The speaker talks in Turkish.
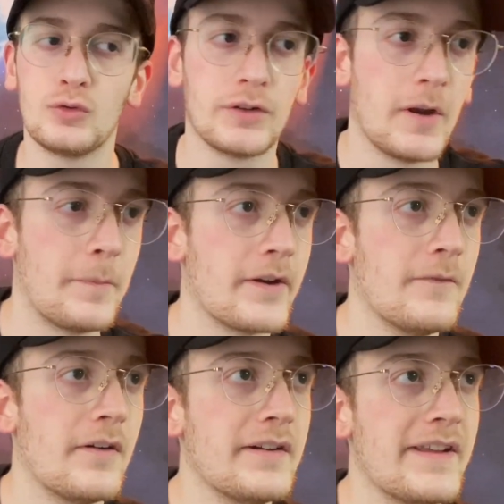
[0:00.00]
şu kadar
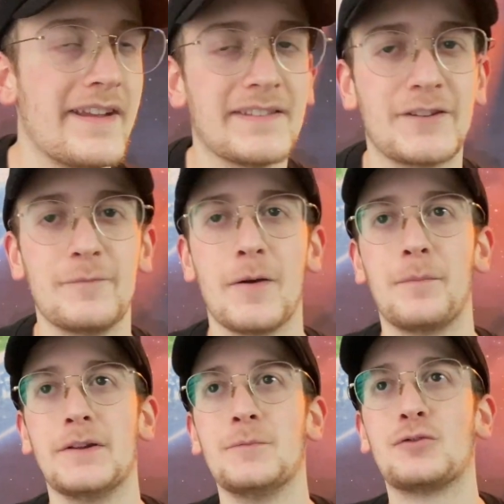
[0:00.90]
param var neye yatırım
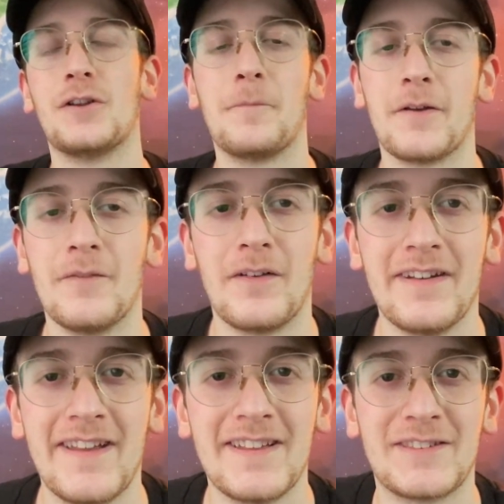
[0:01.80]
yapmalıyım, şu kadar param
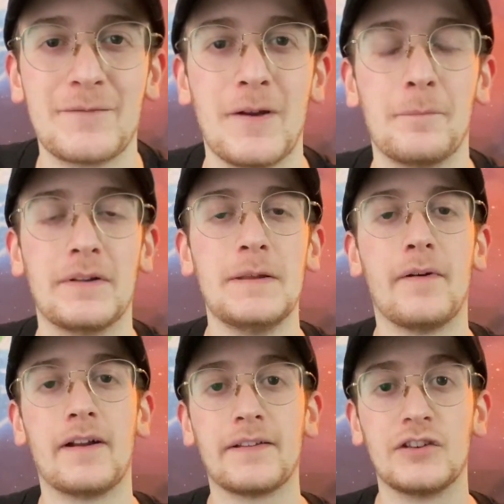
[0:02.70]
var neye yatırım
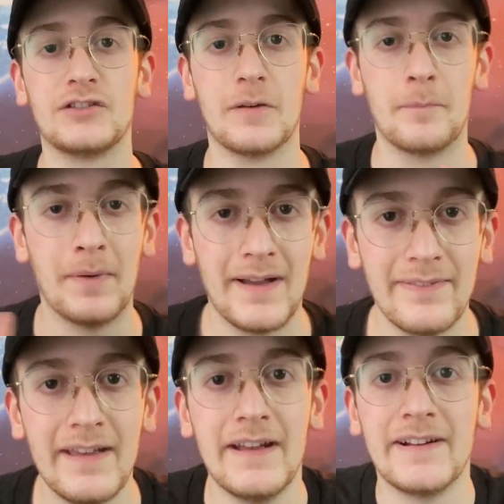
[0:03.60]
yapmalıyım. Arkadaşlar
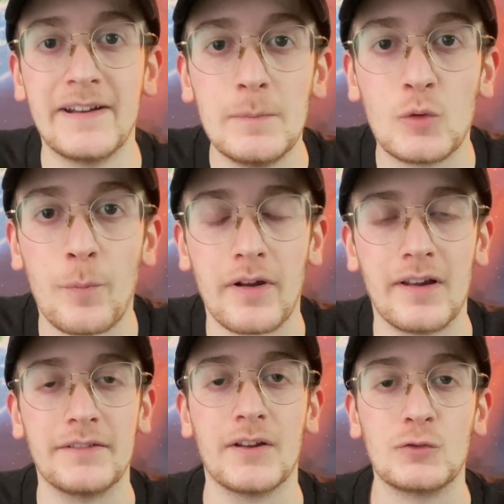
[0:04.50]
ben kripto
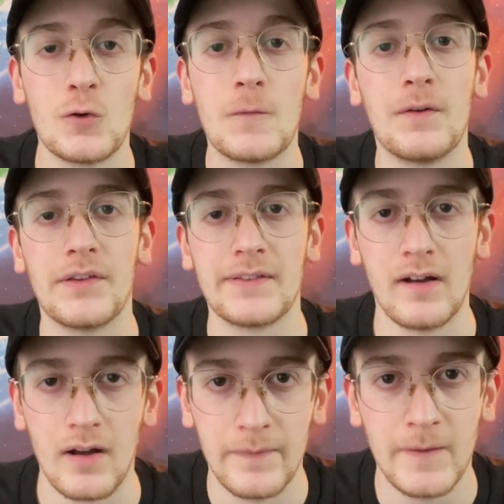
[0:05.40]
paralardan çok
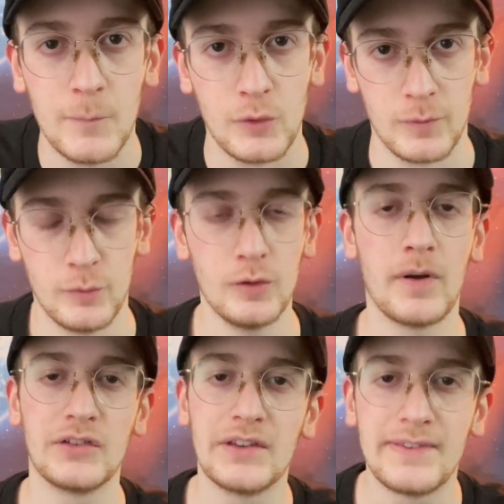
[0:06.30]
fazla anlamıyorum. Bunu
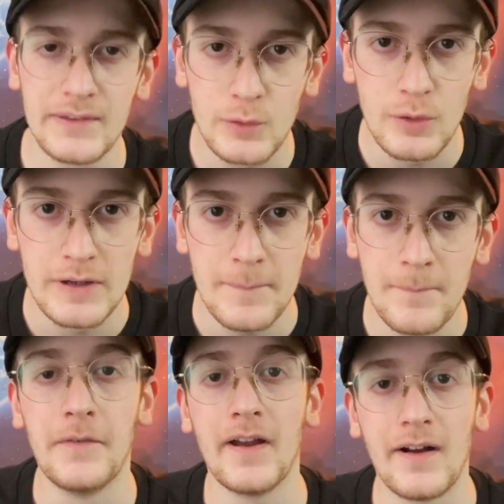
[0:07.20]
başta size
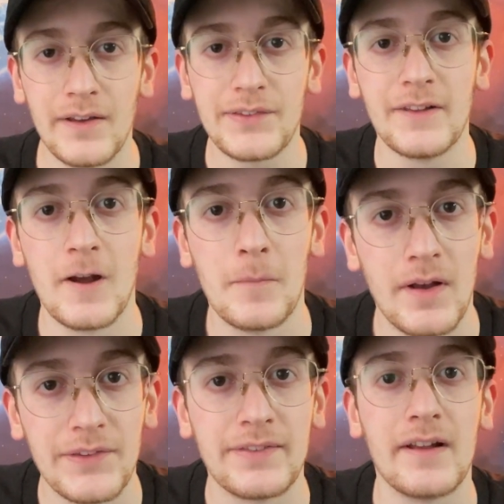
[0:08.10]
söyleyeyim ve asla
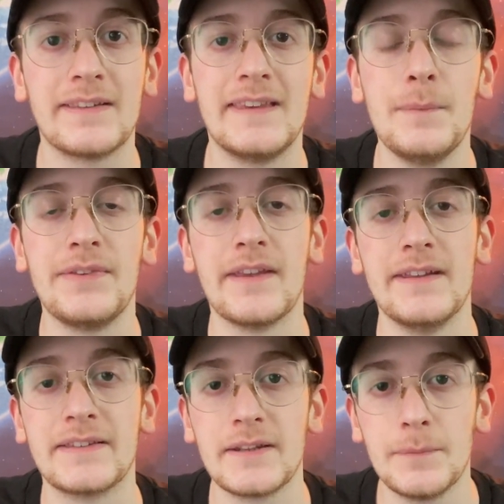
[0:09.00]
ama asla kimseye
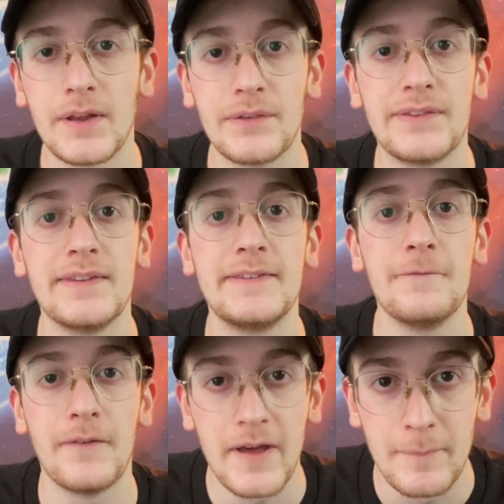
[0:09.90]
yatırım
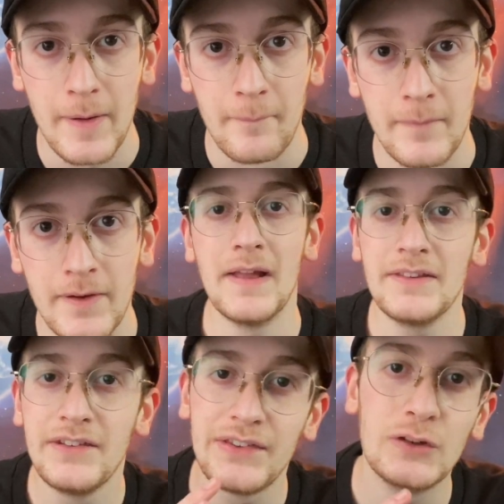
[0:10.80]
tavsiyesi vermem. Ben
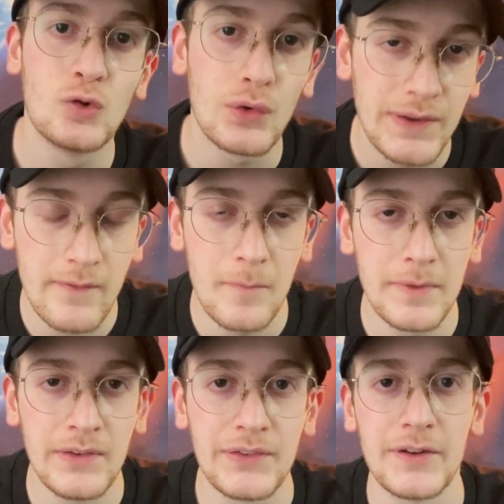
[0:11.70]
riski çok seven
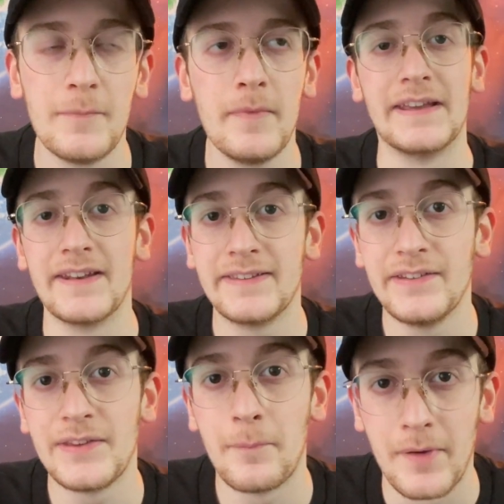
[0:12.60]
bir insanım.
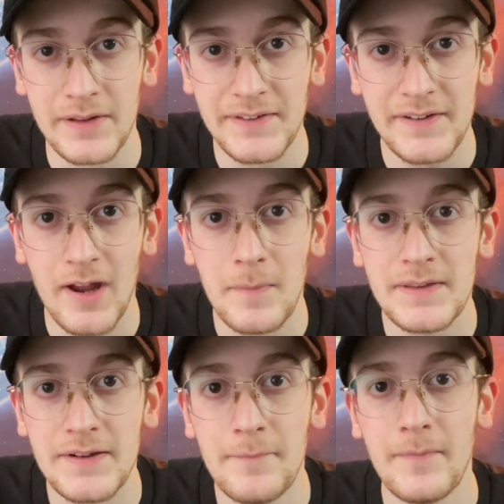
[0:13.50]
Gerekirse parada
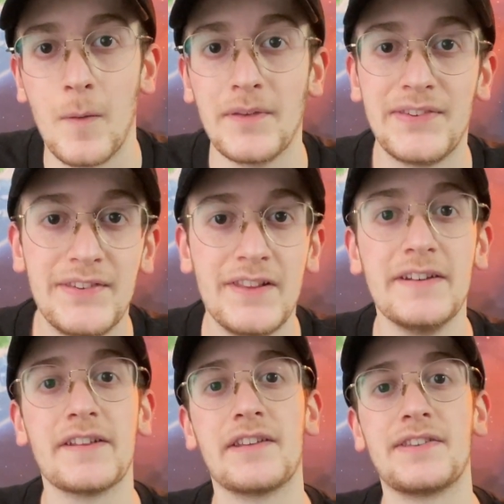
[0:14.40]
kaybederim ama
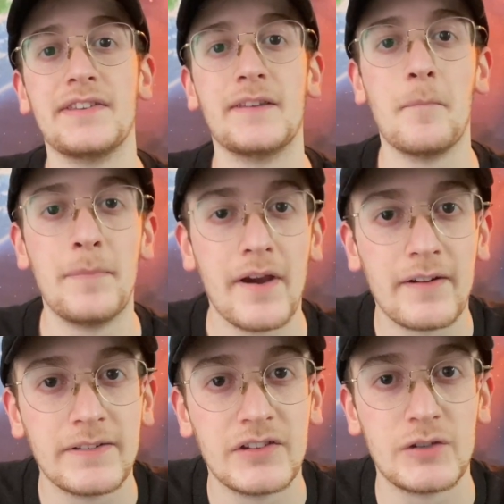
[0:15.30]
sizlerin arasından bir
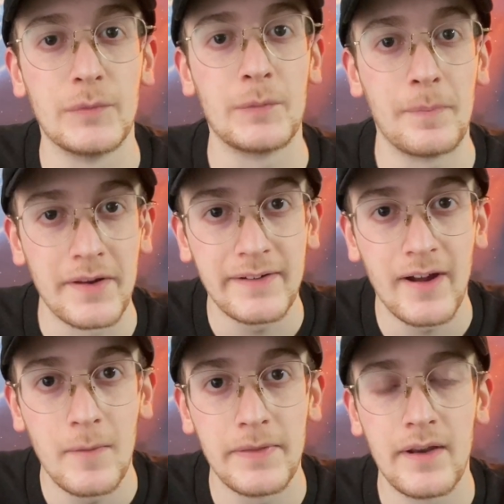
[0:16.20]
arkadaşımız para
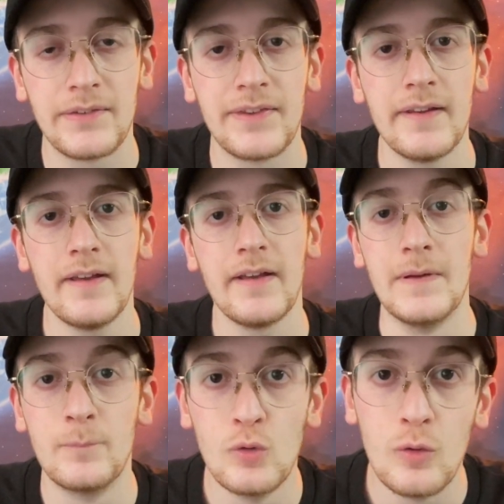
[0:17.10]
kaybederse
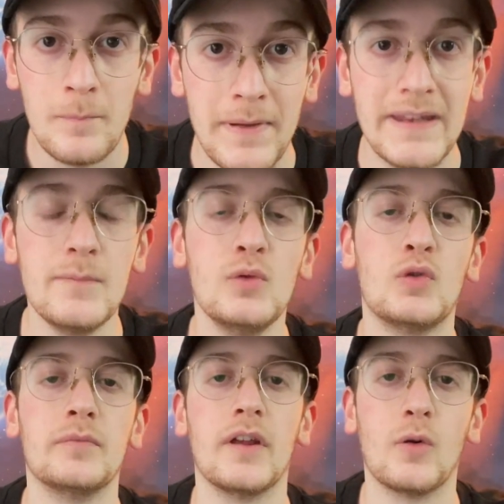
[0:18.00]
ve bu benim
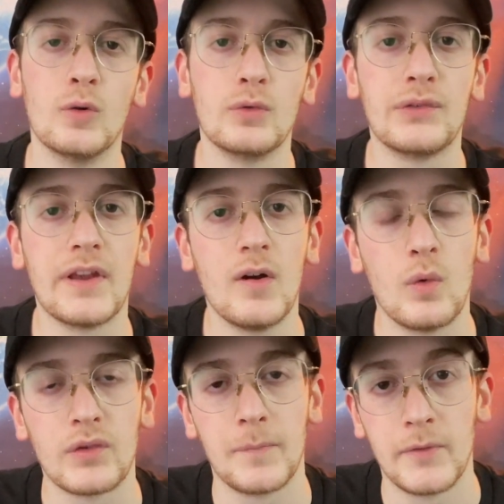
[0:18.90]
yüzümden olursa
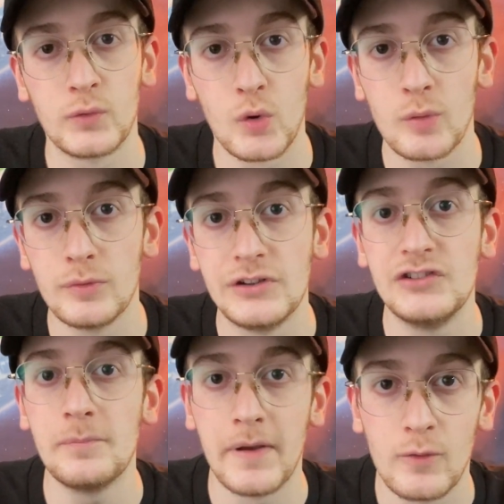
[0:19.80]
o zaman sorumlu
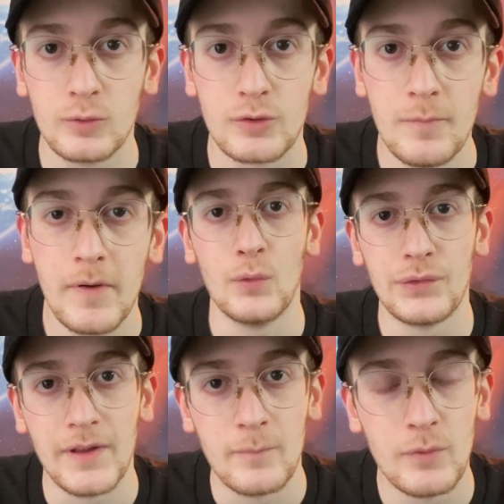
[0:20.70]
kişi ben olurum. O
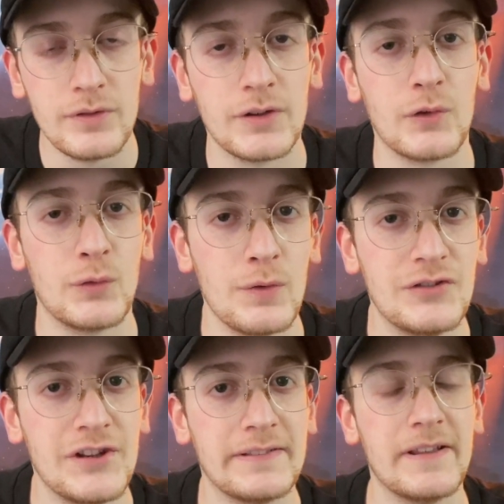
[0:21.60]
yüzden bu videoda
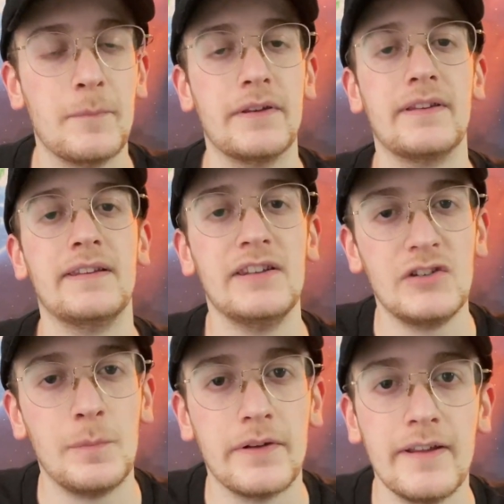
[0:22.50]
söyleyeceklerimin
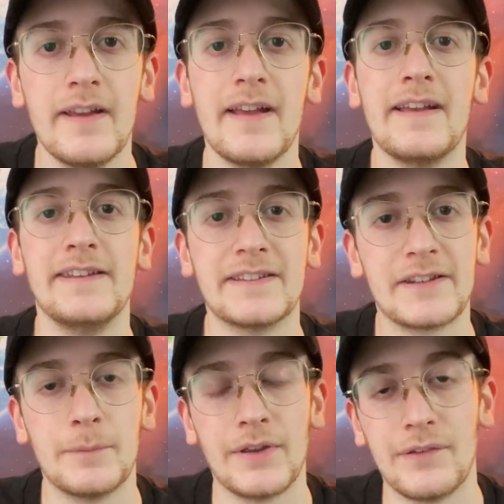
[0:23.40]
hiçbiri
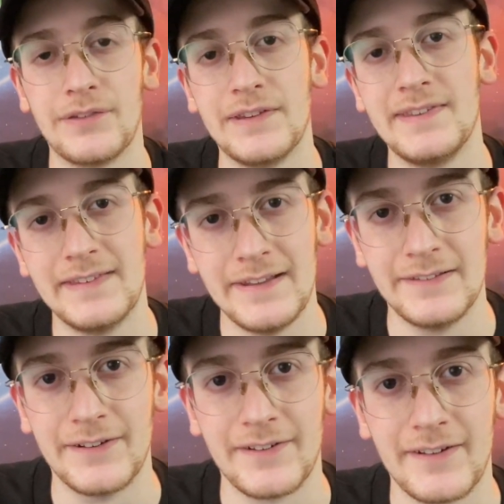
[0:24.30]
yatırım tavsiyesi
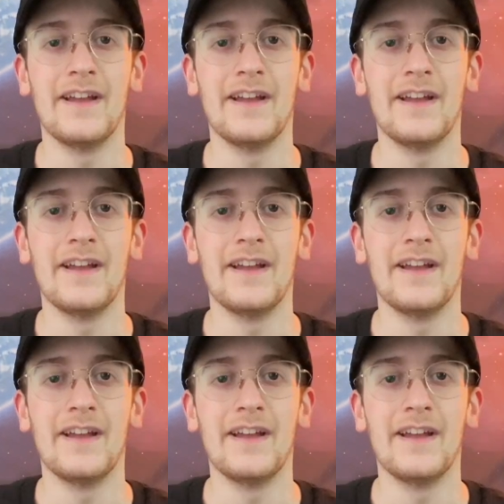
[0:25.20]
değildir.